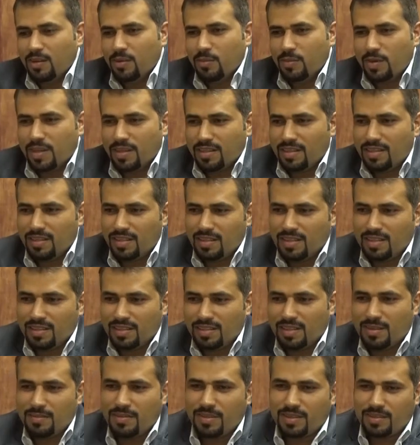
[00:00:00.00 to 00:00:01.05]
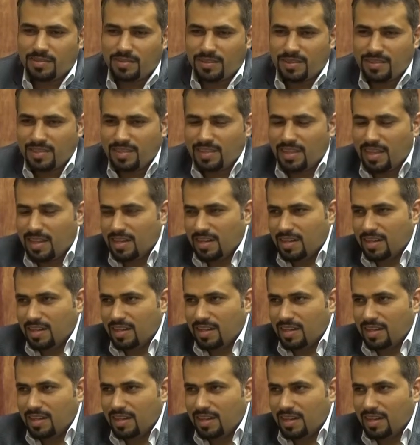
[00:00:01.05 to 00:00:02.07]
بعد الجامعة جيت على,